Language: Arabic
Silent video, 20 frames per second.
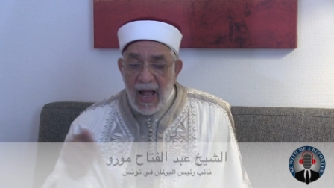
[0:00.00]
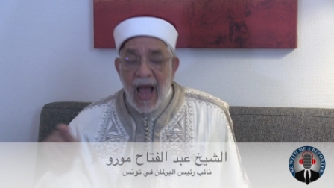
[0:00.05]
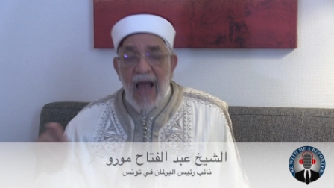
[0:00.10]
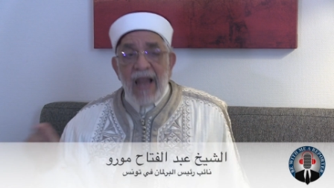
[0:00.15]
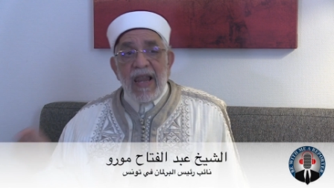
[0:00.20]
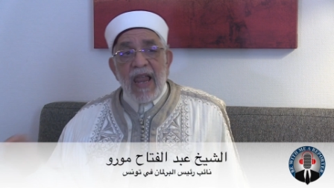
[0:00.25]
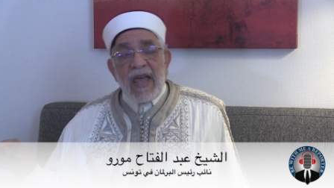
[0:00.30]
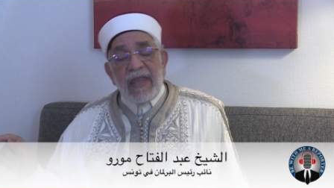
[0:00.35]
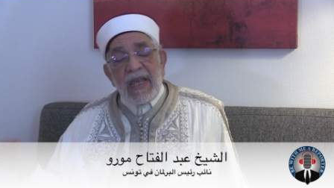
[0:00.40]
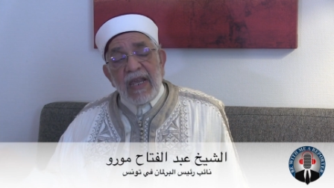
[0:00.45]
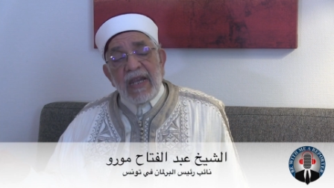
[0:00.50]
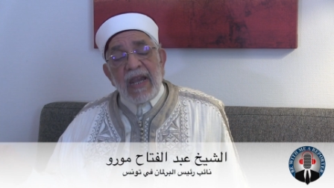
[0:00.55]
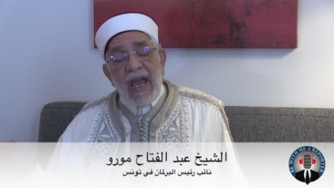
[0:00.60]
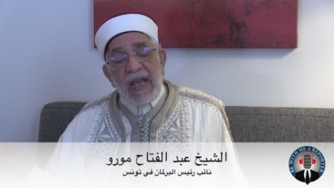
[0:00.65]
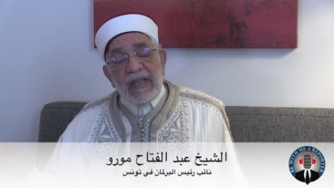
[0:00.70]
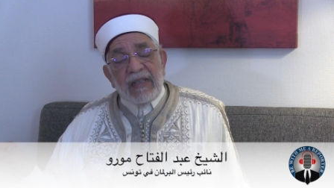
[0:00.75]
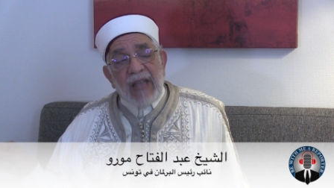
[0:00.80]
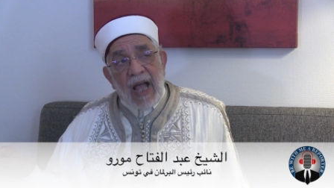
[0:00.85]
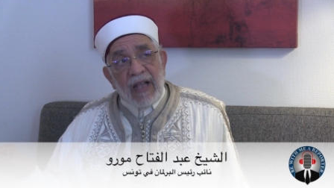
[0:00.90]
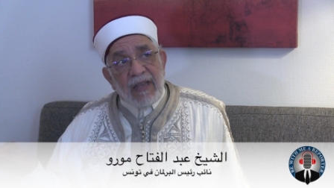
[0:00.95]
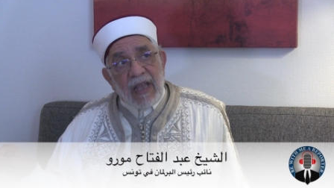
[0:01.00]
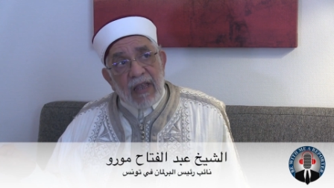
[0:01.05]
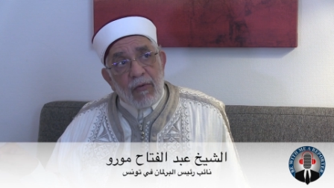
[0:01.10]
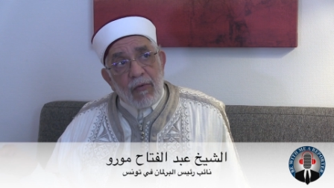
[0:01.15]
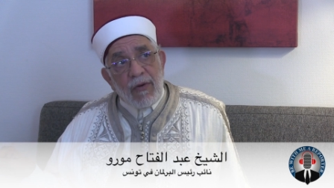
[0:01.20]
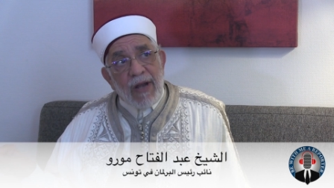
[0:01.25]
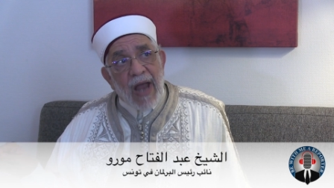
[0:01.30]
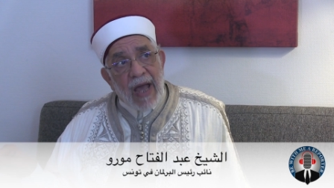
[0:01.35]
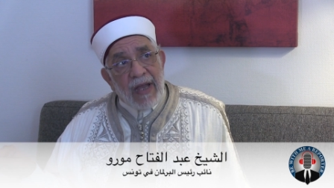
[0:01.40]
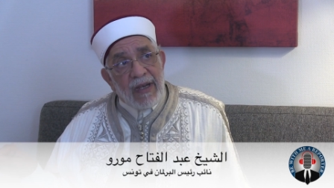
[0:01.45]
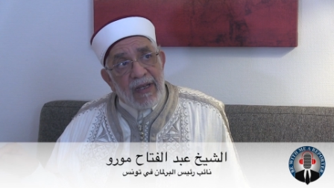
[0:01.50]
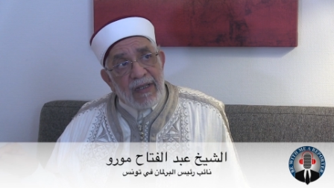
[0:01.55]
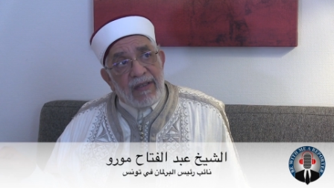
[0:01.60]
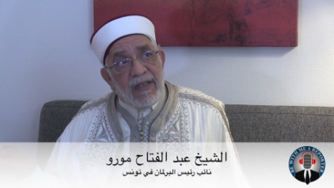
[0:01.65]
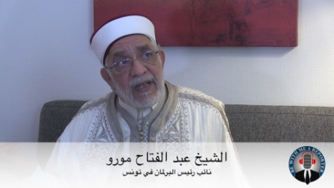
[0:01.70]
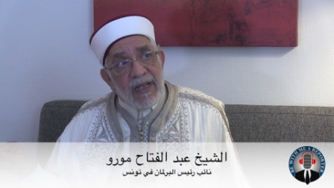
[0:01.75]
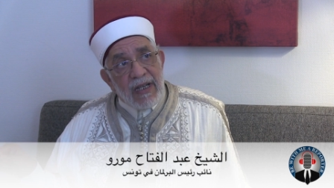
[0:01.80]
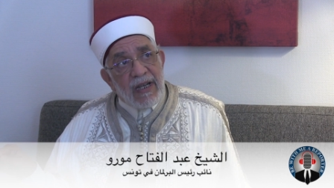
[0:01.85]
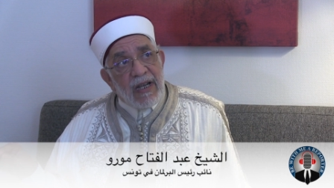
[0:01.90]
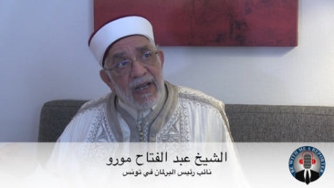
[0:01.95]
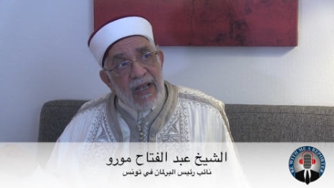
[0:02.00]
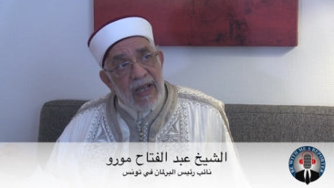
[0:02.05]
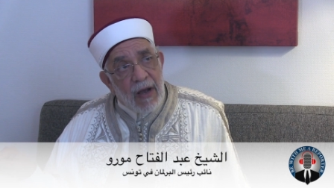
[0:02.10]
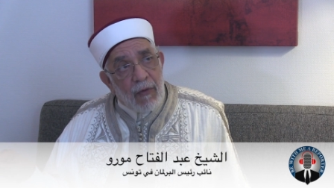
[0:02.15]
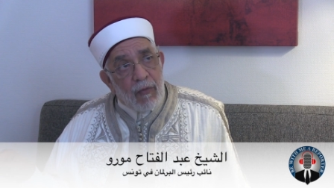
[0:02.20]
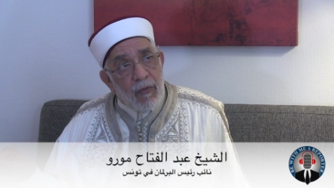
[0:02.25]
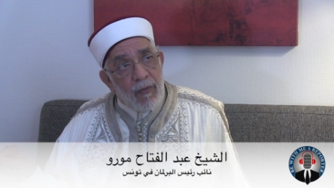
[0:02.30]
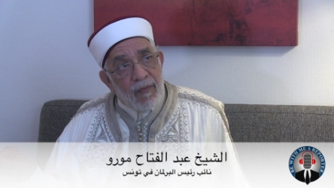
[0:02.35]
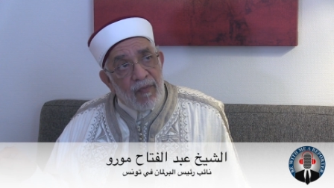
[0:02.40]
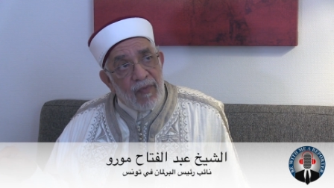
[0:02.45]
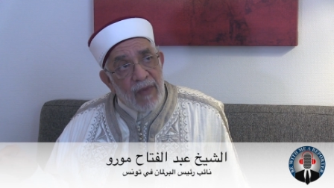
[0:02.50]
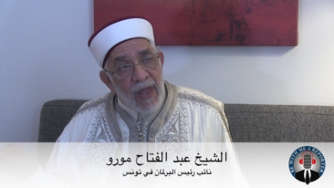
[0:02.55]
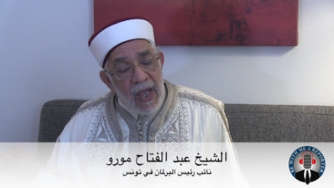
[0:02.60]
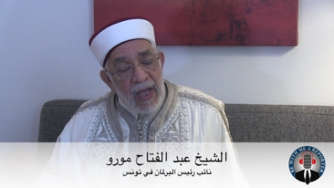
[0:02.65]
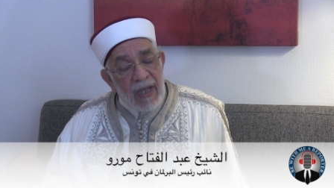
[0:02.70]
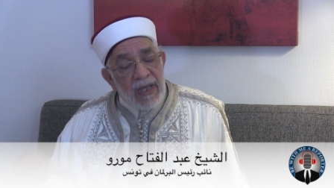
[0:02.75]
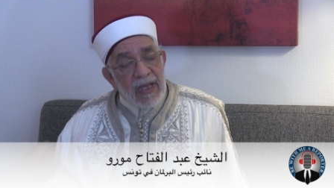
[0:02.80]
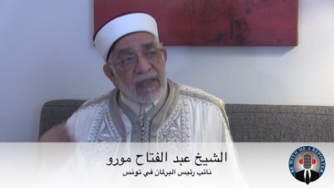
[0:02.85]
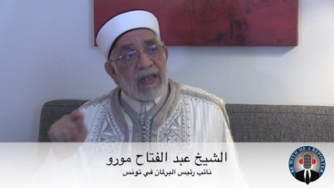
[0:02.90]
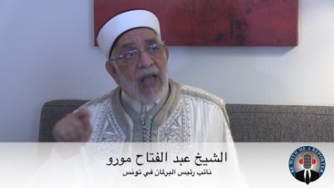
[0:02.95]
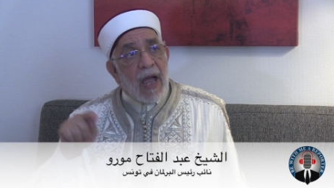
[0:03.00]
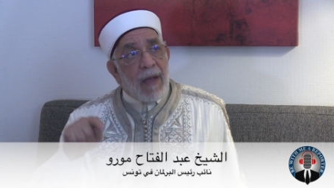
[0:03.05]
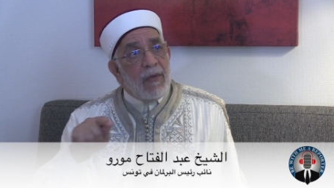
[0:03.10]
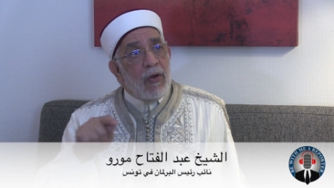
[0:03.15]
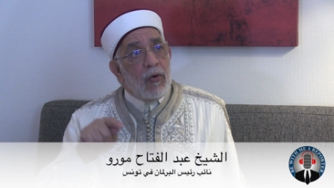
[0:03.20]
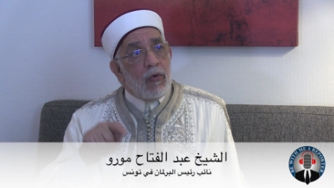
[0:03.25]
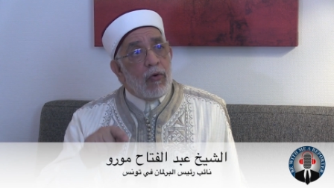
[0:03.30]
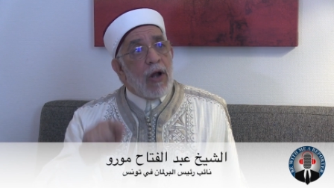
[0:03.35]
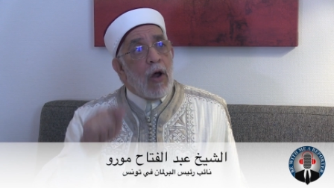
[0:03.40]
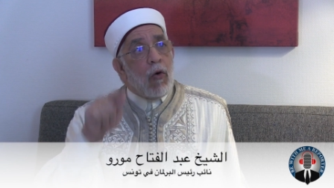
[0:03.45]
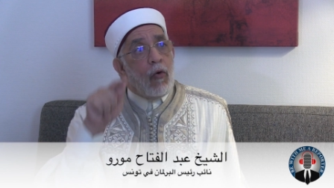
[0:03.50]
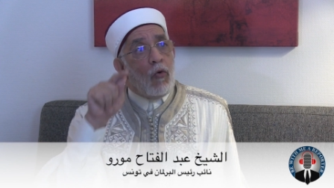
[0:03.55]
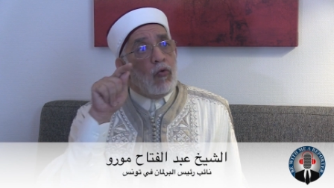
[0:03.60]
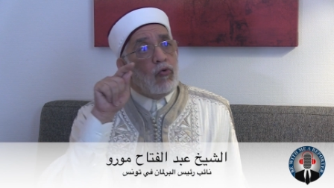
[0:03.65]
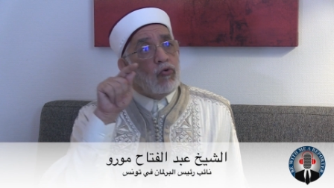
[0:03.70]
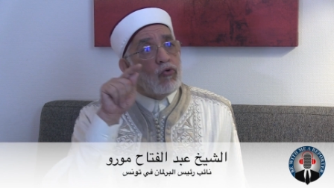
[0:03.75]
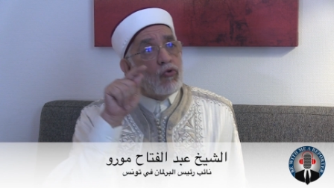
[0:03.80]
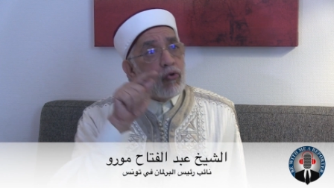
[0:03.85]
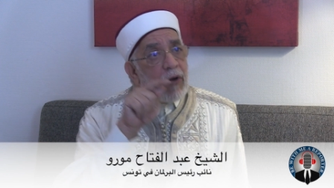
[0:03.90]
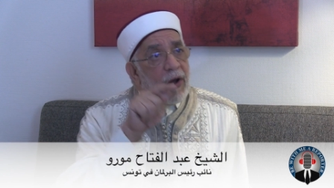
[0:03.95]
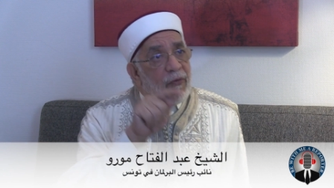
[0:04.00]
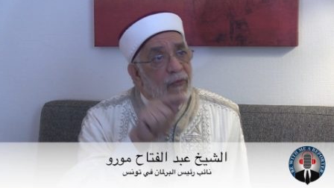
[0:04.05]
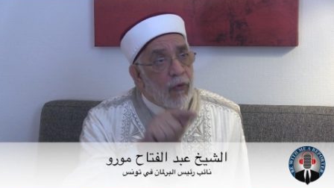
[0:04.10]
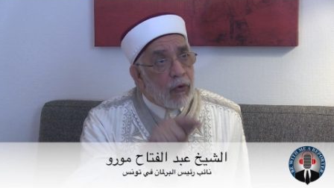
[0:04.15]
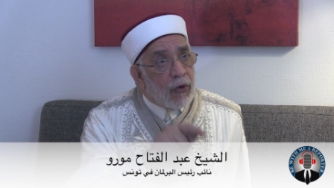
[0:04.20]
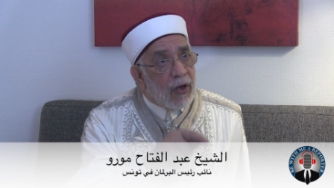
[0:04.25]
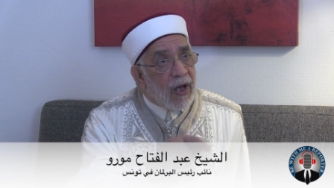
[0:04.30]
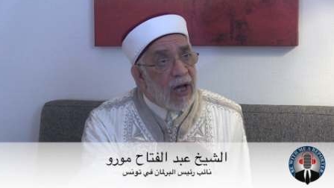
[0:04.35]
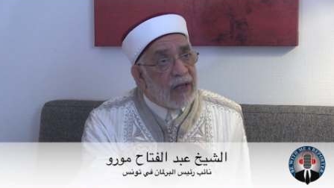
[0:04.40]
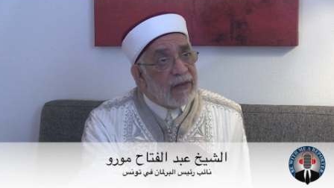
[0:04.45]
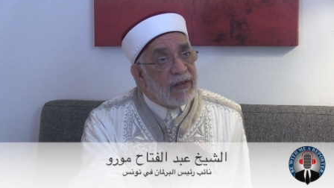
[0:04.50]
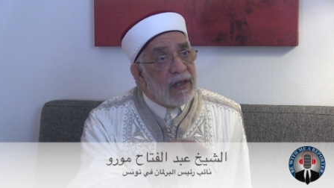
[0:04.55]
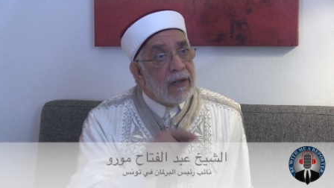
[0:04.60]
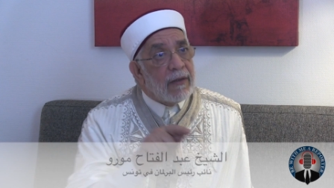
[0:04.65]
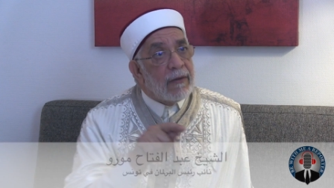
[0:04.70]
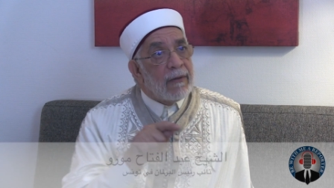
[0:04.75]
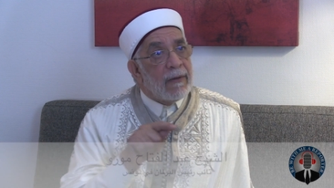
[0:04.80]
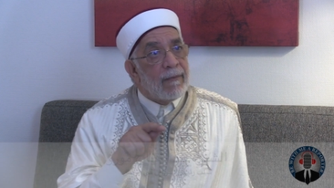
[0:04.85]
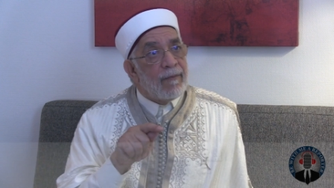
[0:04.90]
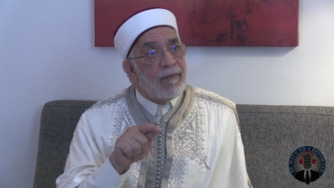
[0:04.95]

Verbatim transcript: الذين يتحدثون عن الدين اليوم يستعملون عنصر فرقة